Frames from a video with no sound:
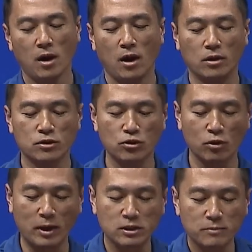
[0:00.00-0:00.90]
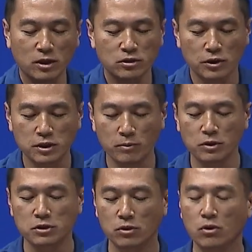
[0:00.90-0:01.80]
어, 그리고 마지막 저희 세
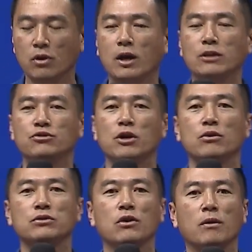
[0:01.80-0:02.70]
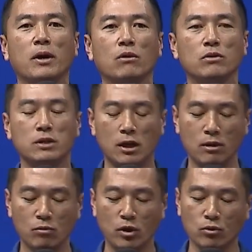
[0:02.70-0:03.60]
번째로 갖춰야 할 요소가 바로
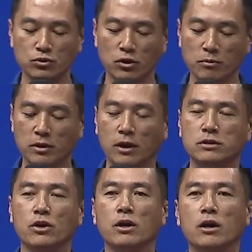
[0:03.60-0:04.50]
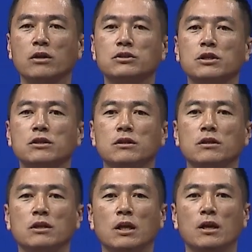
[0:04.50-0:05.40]
사랑과 용서입니다. 저희가
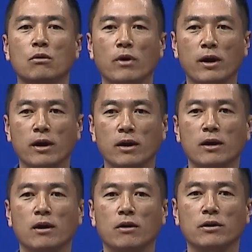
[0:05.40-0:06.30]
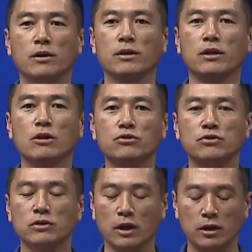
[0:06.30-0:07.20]
현지인들과의 어, 이렇게
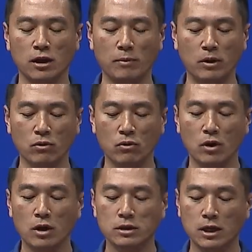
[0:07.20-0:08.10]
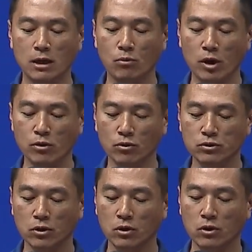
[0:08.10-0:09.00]
이어주는 다리가 바로 사랑과
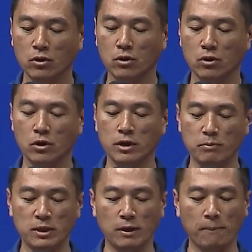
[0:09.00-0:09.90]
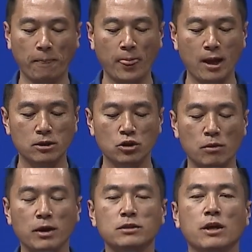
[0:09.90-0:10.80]
용서입니다.
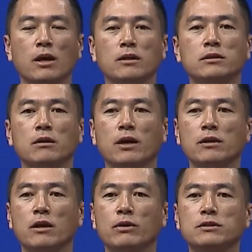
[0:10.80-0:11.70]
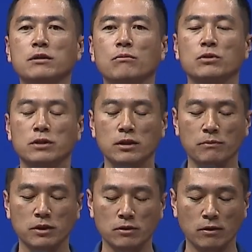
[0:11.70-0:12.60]
처음에 제가 이제 케냐에 왔을 때
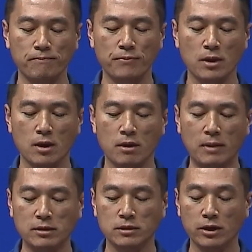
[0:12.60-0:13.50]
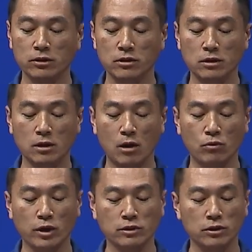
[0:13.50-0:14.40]
목사님께서 많은 사역들을 하고
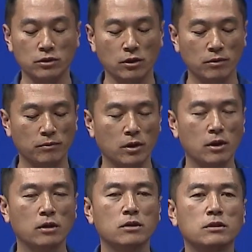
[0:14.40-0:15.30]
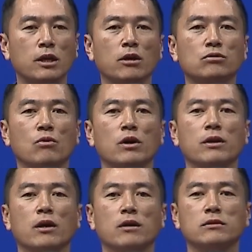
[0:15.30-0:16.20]
계셨어요. 그 사역
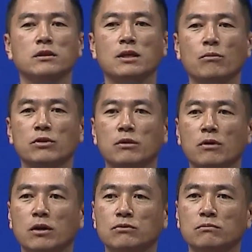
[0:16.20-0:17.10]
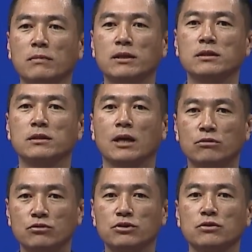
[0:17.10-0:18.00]
동안에 이제 사모님과 좀 많이
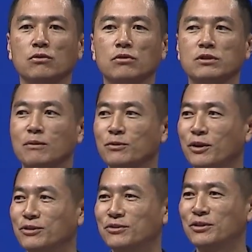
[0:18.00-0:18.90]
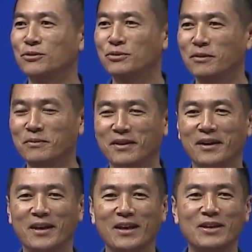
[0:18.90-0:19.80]
다투시고 사모님 계신데 죄송합니다.
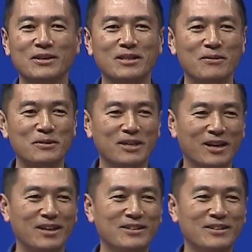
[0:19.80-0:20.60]
사모님 자,